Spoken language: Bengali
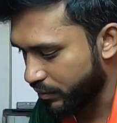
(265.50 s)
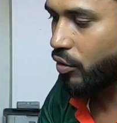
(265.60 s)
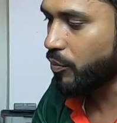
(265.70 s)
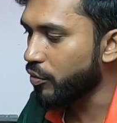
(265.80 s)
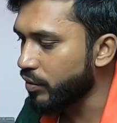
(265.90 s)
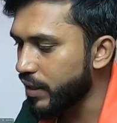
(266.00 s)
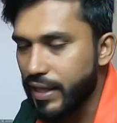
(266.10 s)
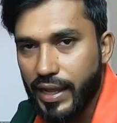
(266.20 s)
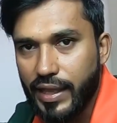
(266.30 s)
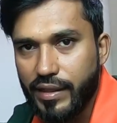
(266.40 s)
গোপ্রো
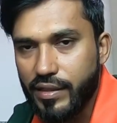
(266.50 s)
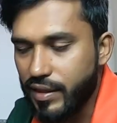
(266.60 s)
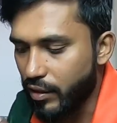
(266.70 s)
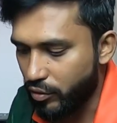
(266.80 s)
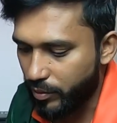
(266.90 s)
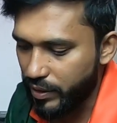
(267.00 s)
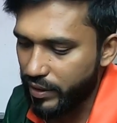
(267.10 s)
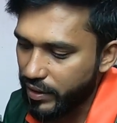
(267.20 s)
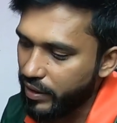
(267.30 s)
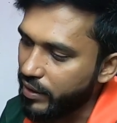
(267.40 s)
কিনতে গেলে একটা জিনিস খেয়াল করবেন
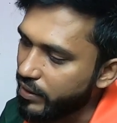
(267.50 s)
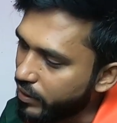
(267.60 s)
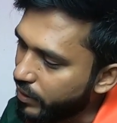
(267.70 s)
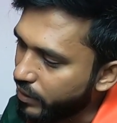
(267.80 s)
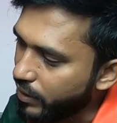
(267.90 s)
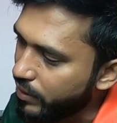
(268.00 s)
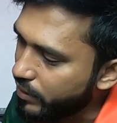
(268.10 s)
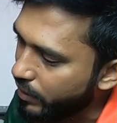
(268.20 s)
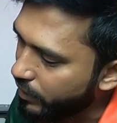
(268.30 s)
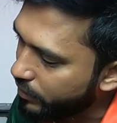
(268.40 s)
এই জায়গায় একটা
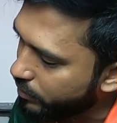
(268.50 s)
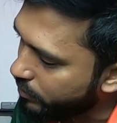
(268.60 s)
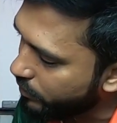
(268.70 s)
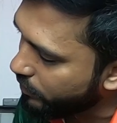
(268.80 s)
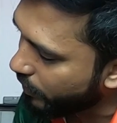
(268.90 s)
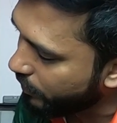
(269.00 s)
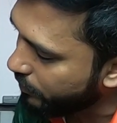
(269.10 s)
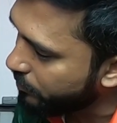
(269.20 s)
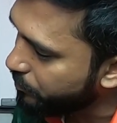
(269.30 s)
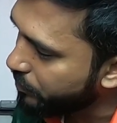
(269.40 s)
ইনটেকে একটা সিল
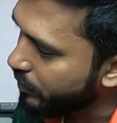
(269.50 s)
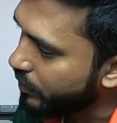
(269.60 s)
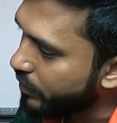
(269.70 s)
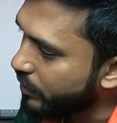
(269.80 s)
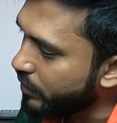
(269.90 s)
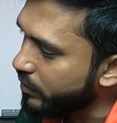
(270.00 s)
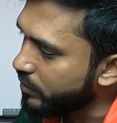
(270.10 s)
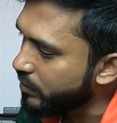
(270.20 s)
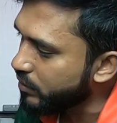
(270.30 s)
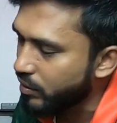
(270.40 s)
থাকে এই
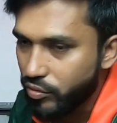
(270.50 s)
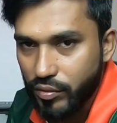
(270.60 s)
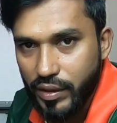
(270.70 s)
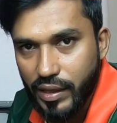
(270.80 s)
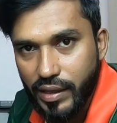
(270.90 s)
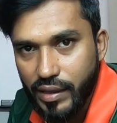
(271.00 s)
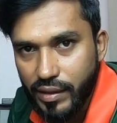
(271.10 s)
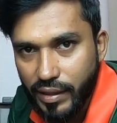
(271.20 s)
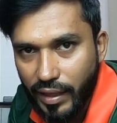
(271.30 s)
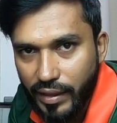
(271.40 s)
জিনিসটা যদি
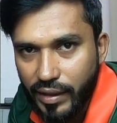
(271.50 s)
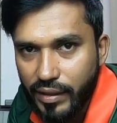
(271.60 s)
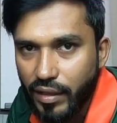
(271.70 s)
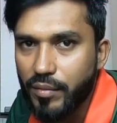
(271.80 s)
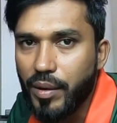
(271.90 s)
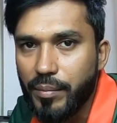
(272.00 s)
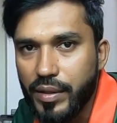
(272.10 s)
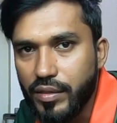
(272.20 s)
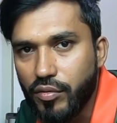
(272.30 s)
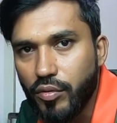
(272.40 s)
না থাকে তাহলে
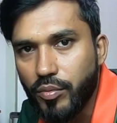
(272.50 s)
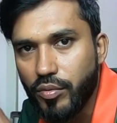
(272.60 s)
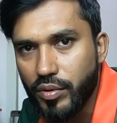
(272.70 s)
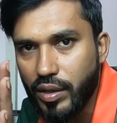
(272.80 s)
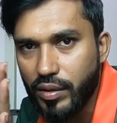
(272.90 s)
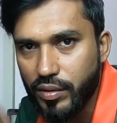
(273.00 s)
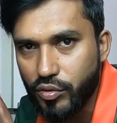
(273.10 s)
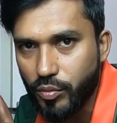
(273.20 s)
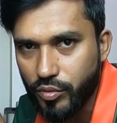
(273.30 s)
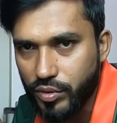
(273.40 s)
ভাববেন যে গোপ্রোটা
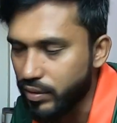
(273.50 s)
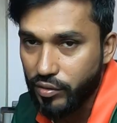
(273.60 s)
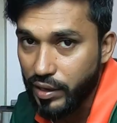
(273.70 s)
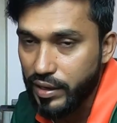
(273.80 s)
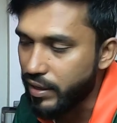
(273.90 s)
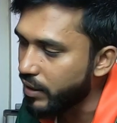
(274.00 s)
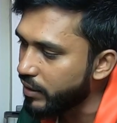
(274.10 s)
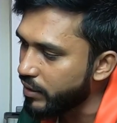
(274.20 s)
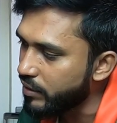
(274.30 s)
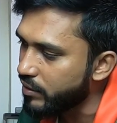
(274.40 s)
সমস্যা হচ্ছে ইনটেক
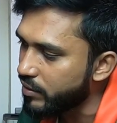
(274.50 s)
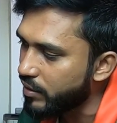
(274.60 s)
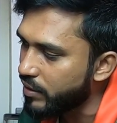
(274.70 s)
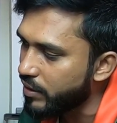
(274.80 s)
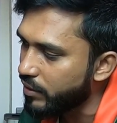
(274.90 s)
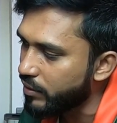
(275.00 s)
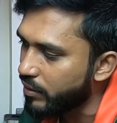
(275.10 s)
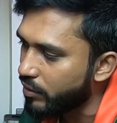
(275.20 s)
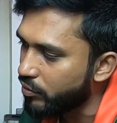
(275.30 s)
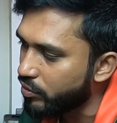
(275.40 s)
এই জিনিসটা ঠিক আছে
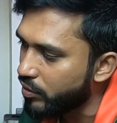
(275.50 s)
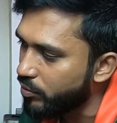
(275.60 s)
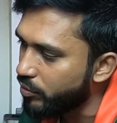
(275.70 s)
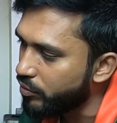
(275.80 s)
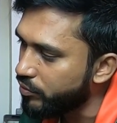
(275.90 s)
এটা এখন ছিড়ব